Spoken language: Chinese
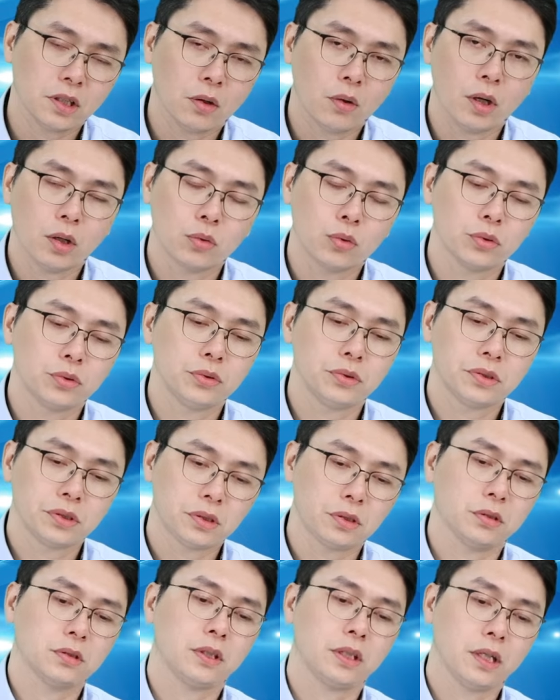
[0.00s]
消化过去
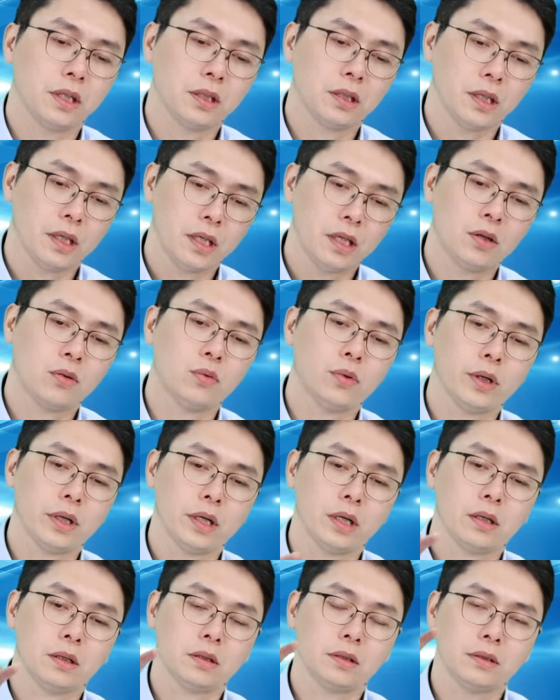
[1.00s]
十天因
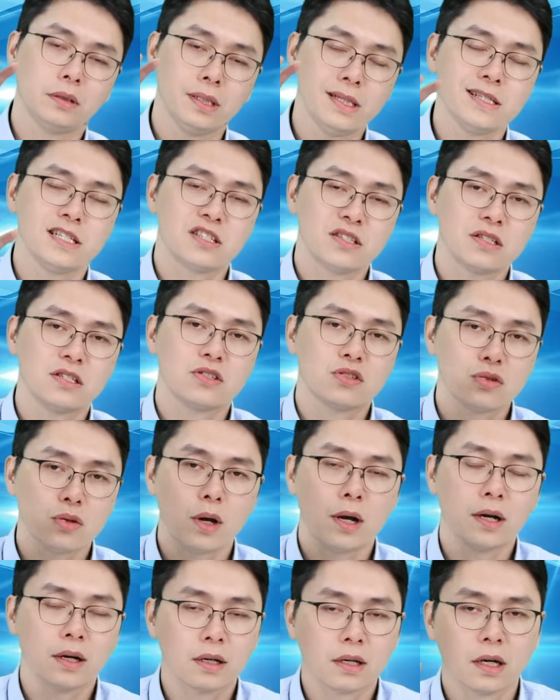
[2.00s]
为逆势
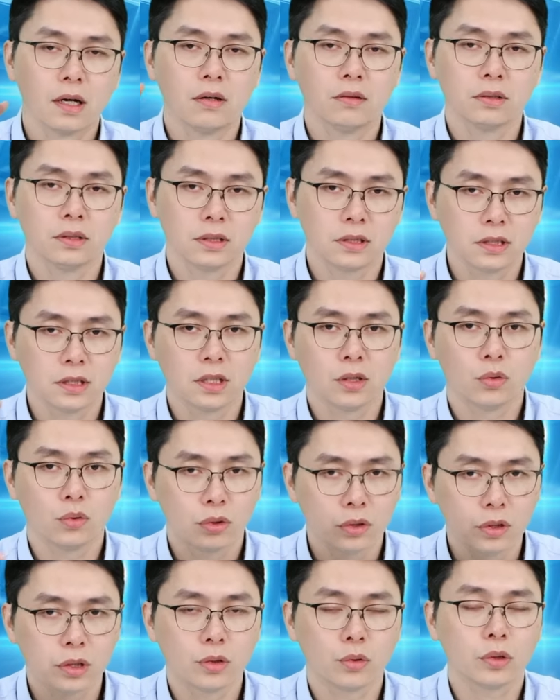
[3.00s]
创高的一些
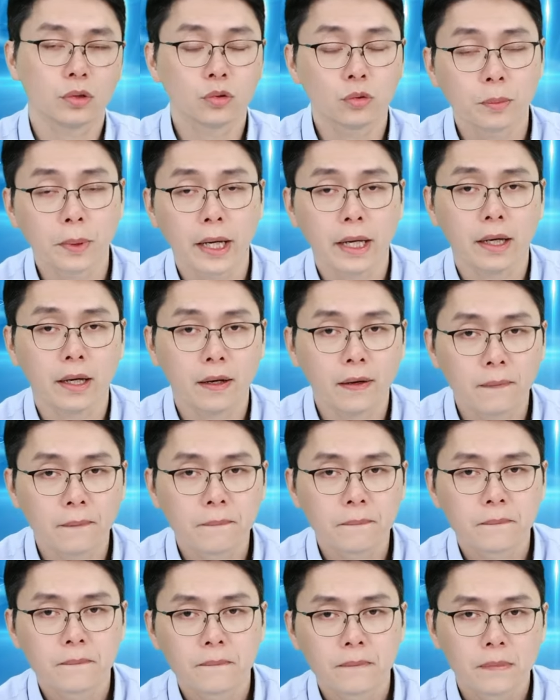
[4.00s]
获利回吐卖压，
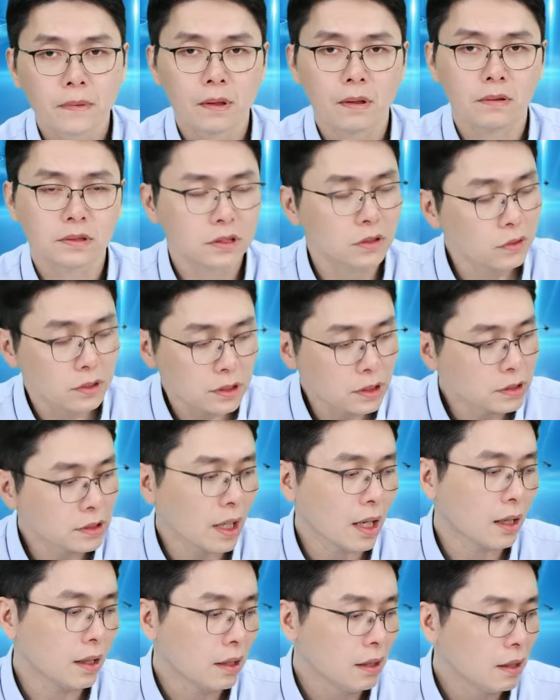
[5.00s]
好，这都正
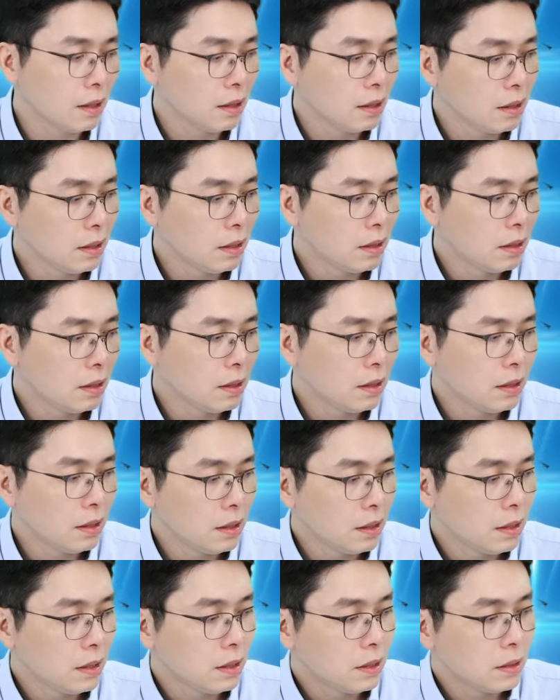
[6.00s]
常了。
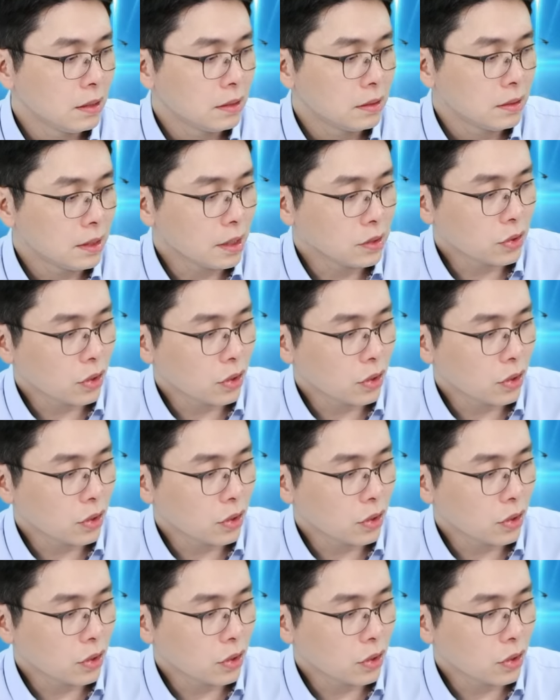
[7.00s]
那